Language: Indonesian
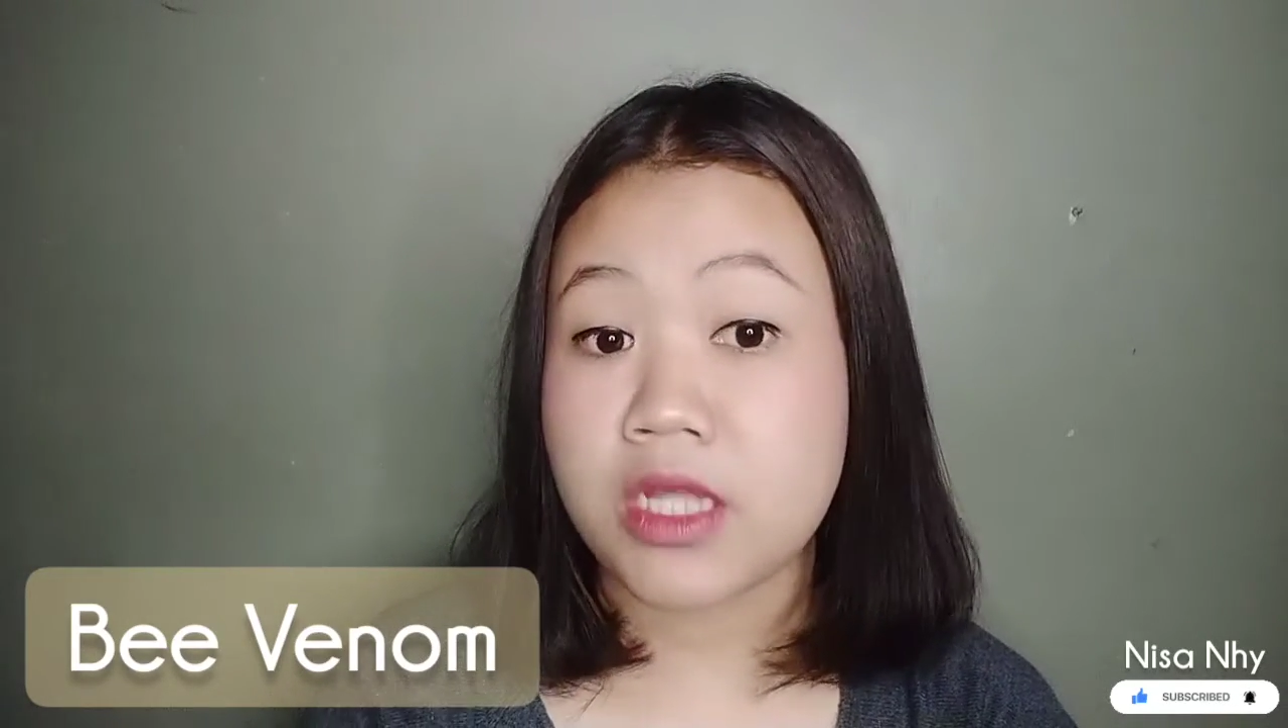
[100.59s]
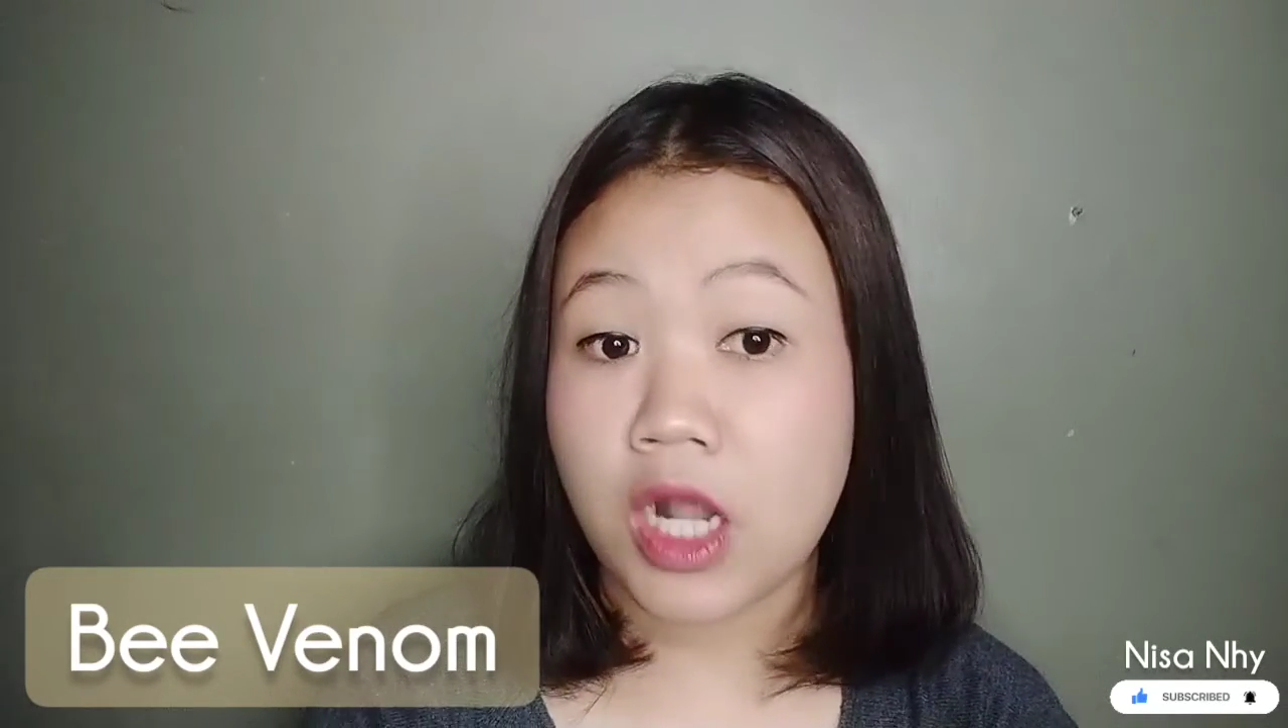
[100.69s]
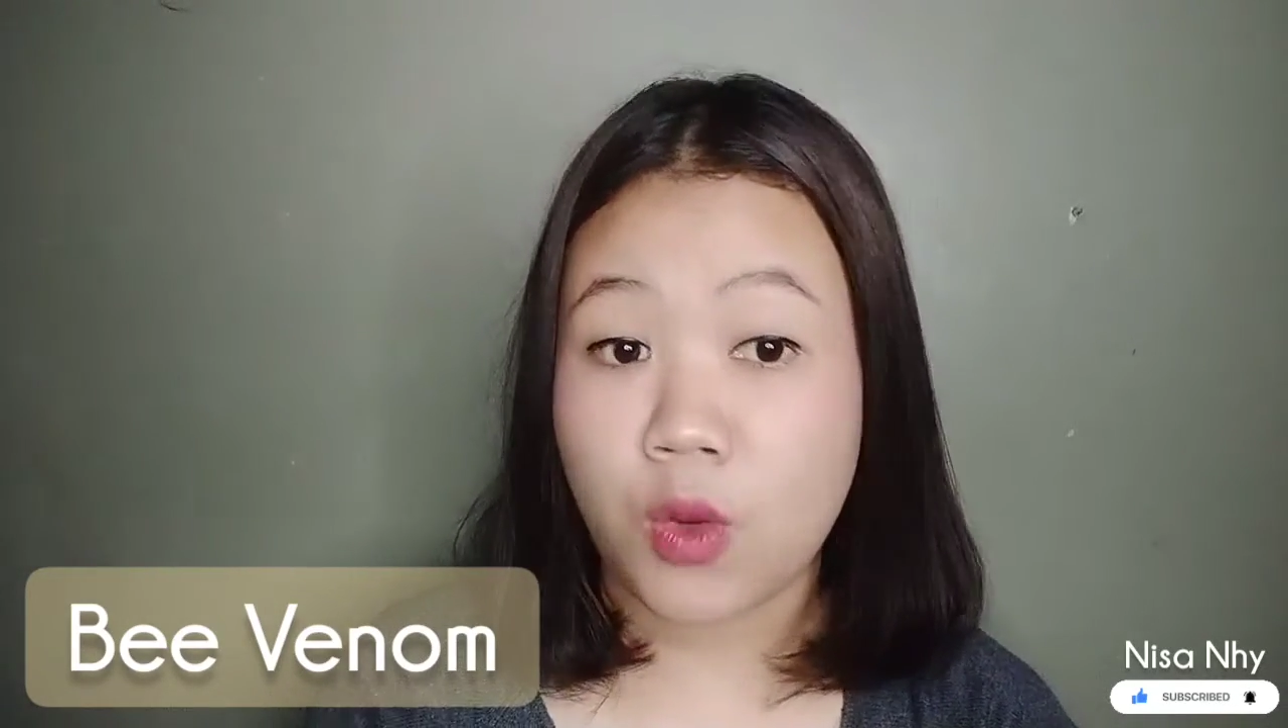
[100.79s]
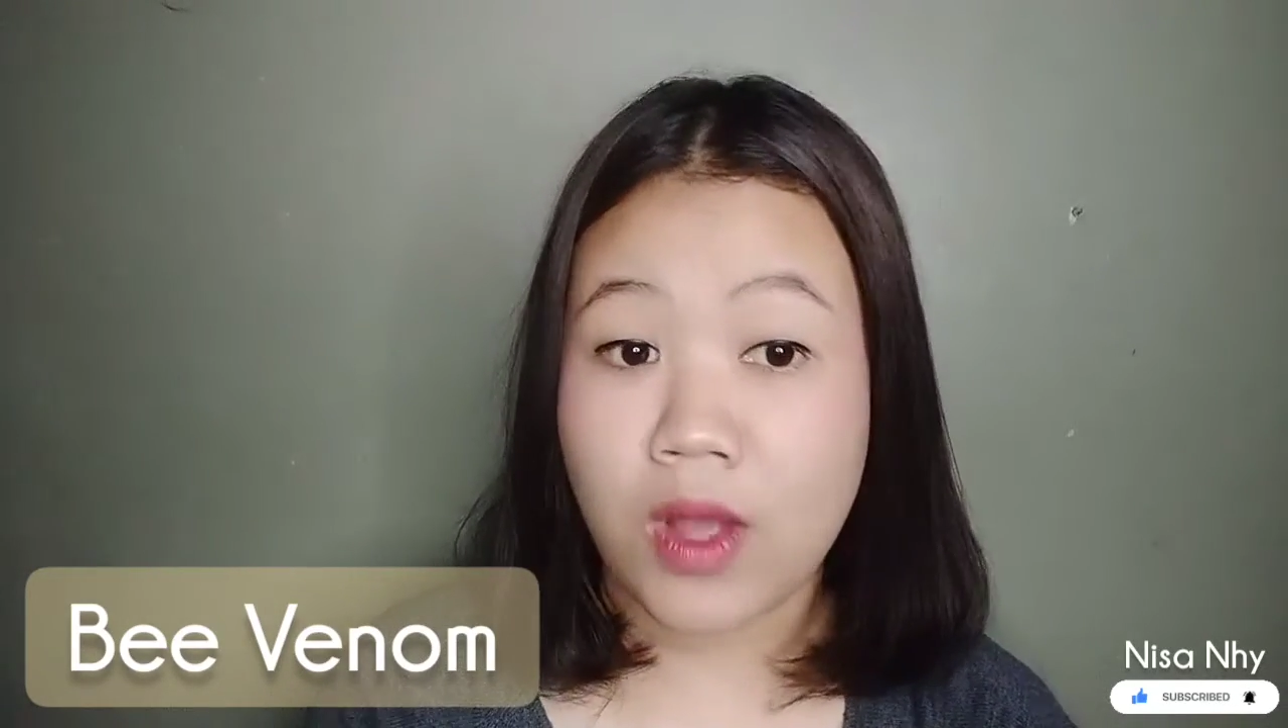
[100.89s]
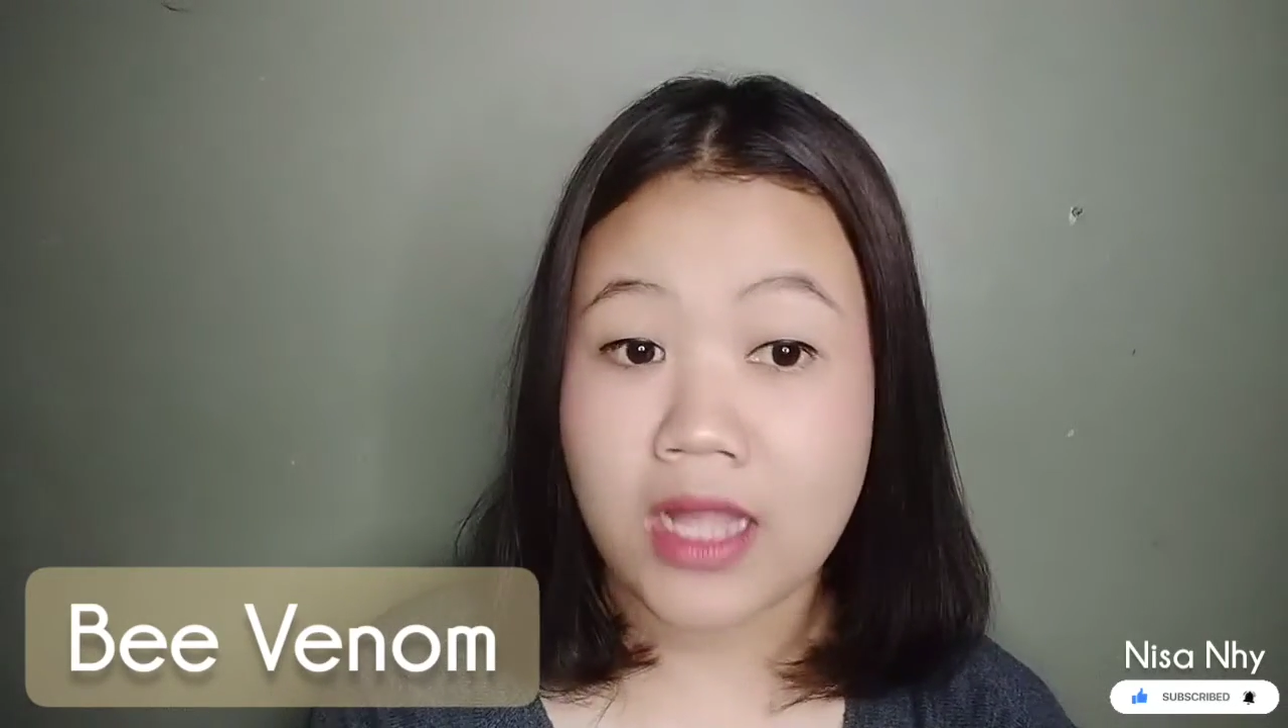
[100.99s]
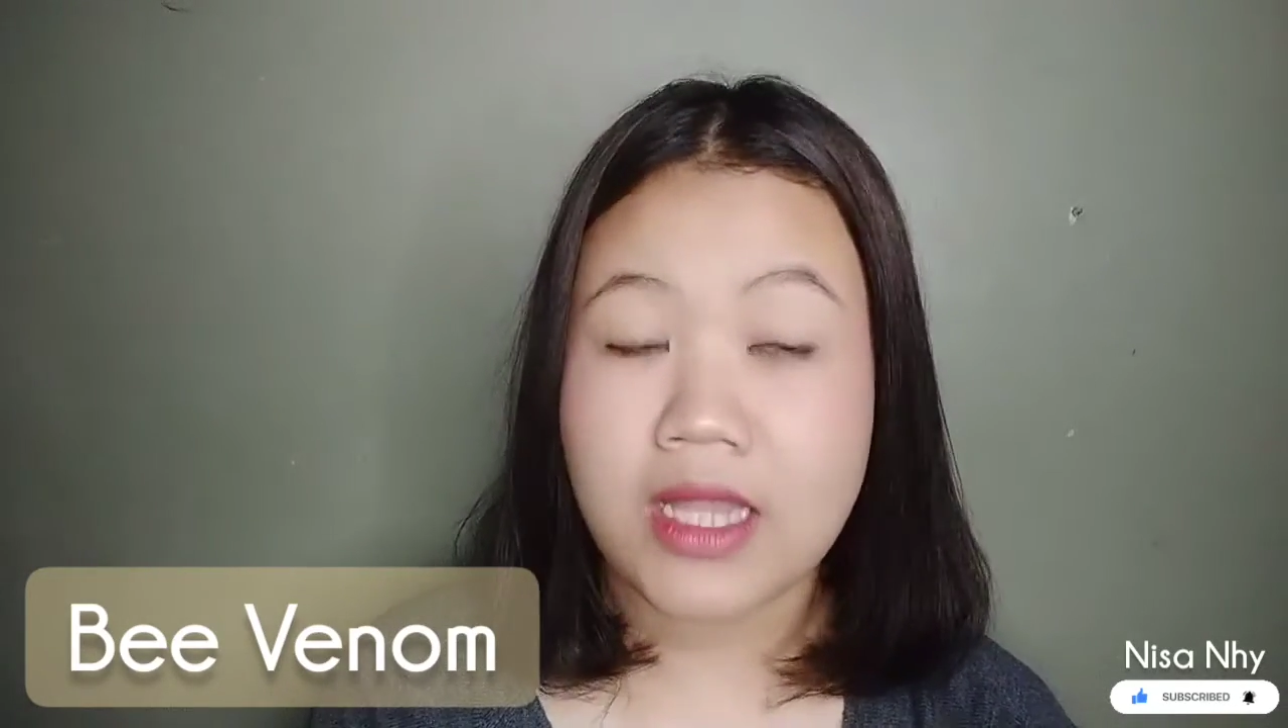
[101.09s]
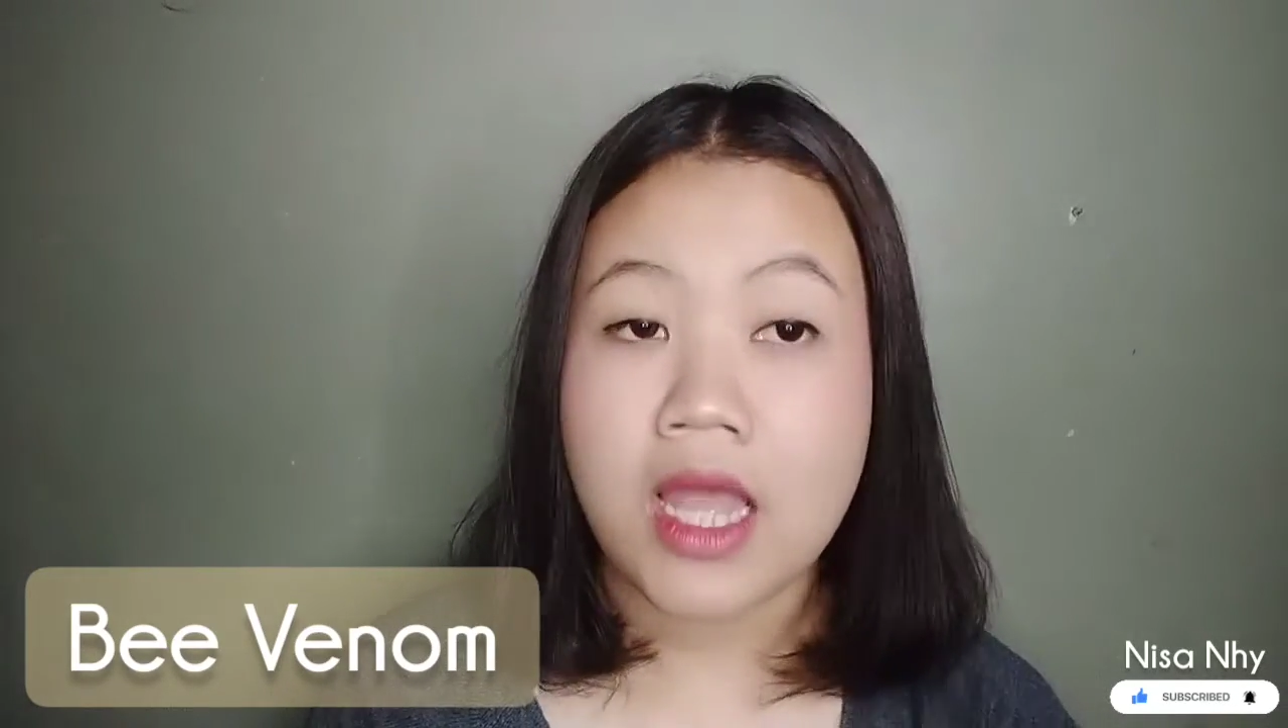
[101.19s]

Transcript: jerawat,